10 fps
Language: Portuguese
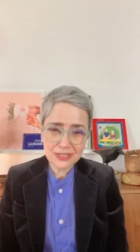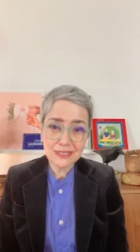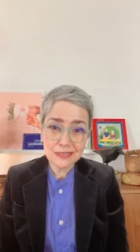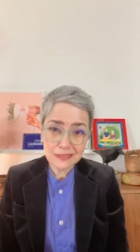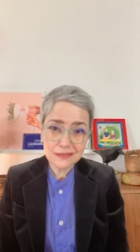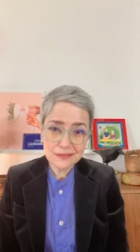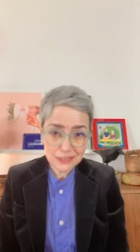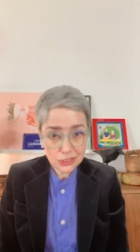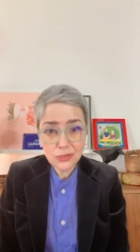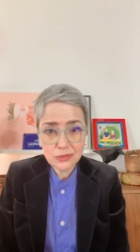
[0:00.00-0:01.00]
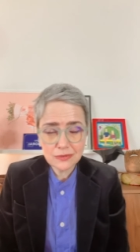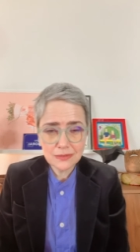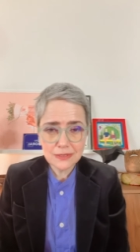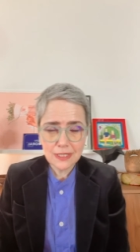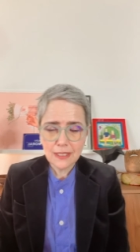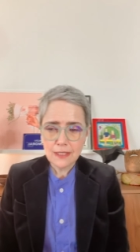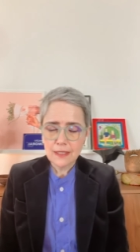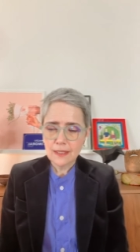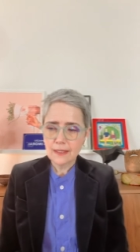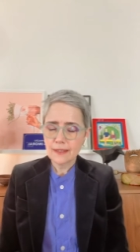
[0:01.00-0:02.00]
vida em, em risco
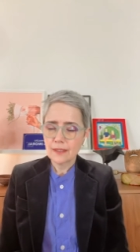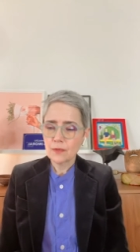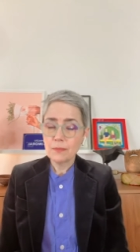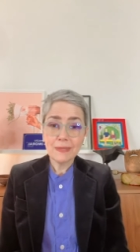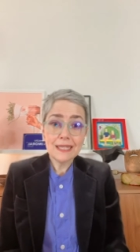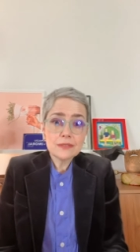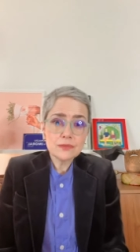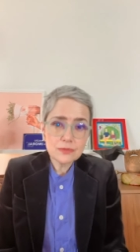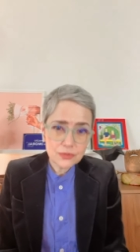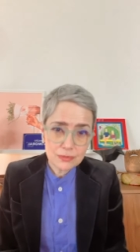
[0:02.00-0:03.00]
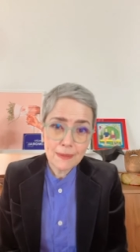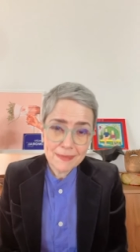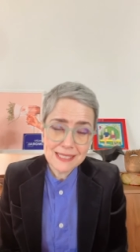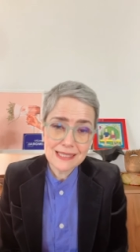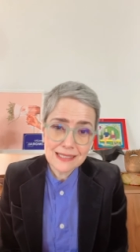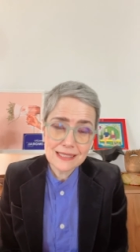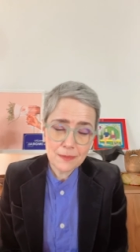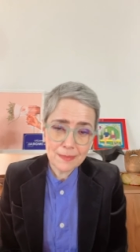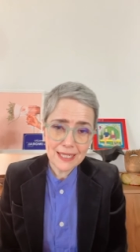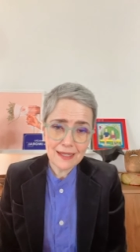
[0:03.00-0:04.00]
é, o medo de uma
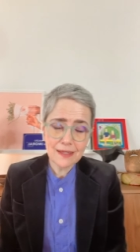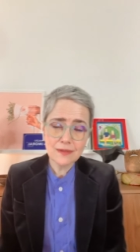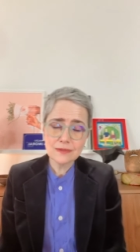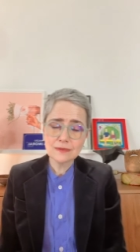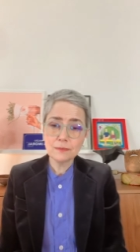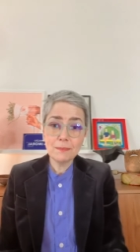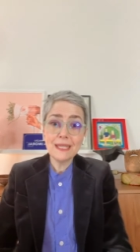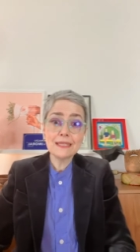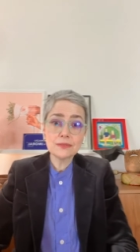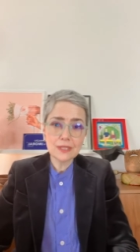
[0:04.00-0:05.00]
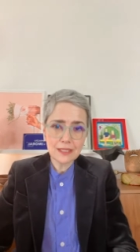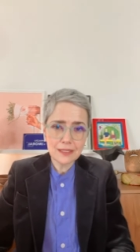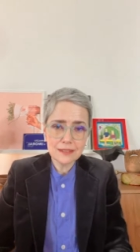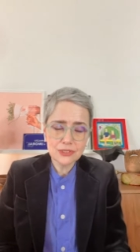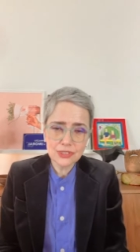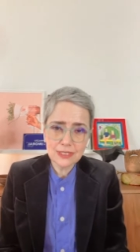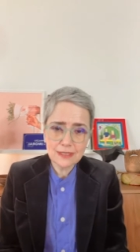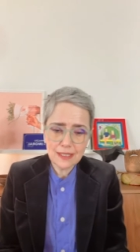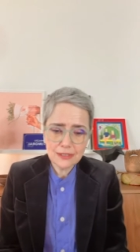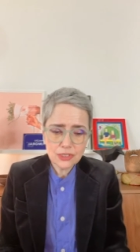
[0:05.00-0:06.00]
perseguição penal, o medo da
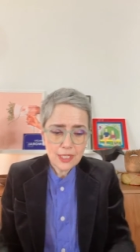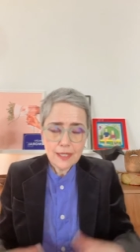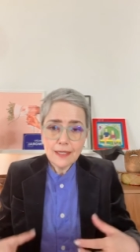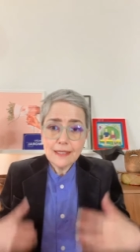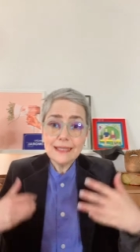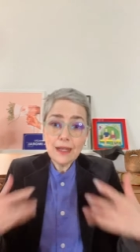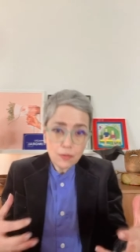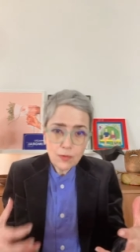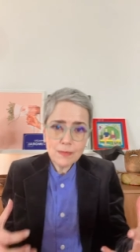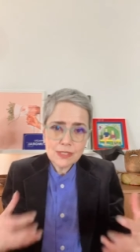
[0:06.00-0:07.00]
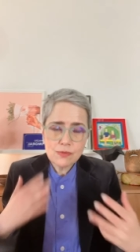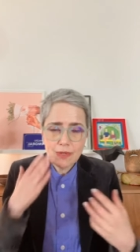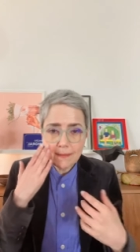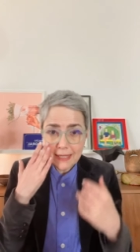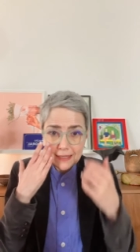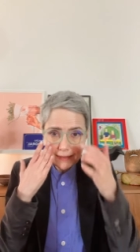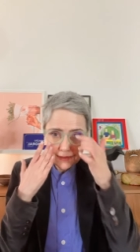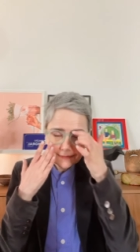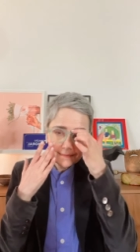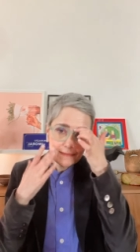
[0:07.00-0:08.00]
clandestinidade, e que arruma a sua
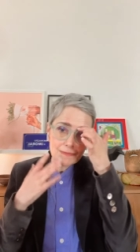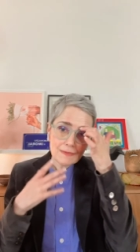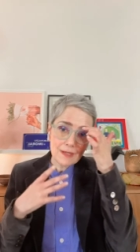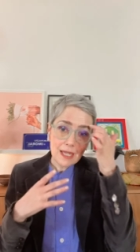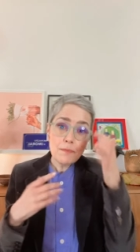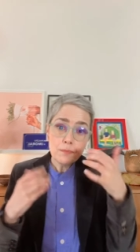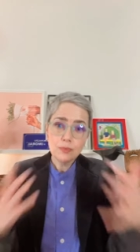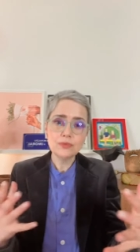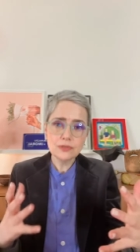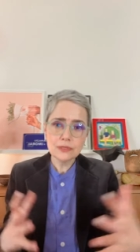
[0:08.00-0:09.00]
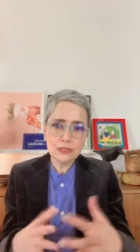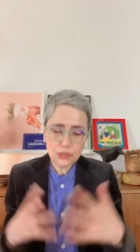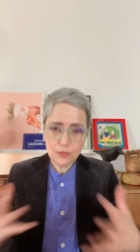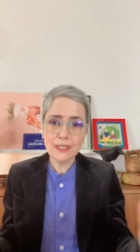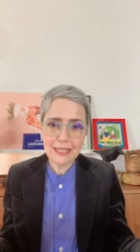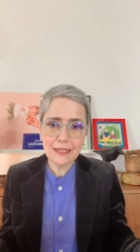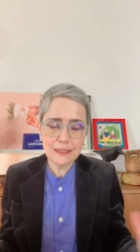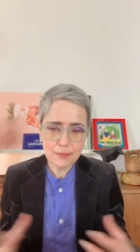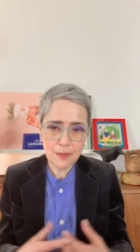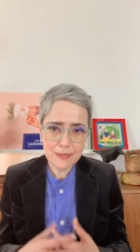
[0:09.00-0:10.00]
mala em busca de cuidar
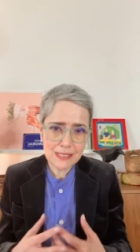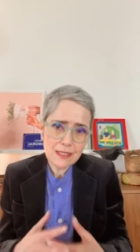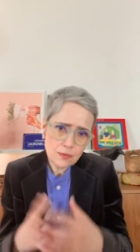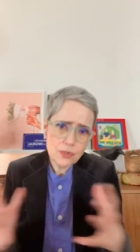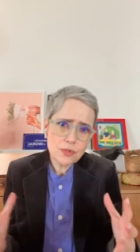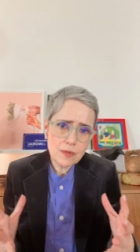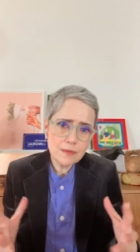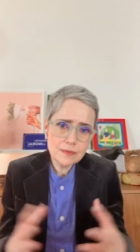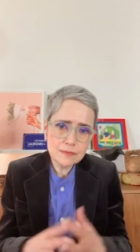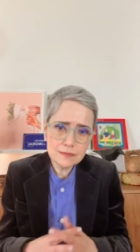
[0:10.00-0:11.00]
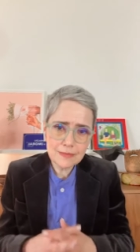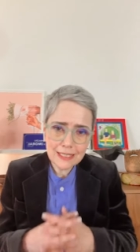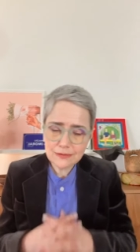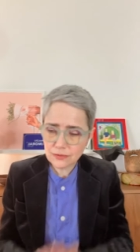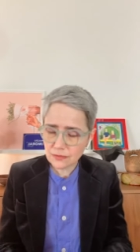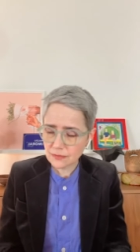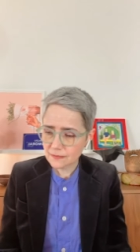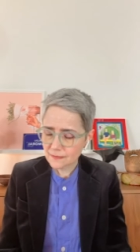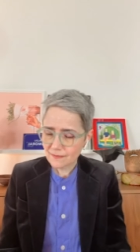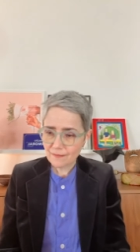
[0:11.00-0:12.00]
da própria saúde como um
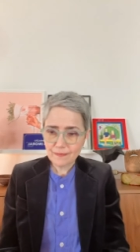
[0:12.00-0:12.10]
ato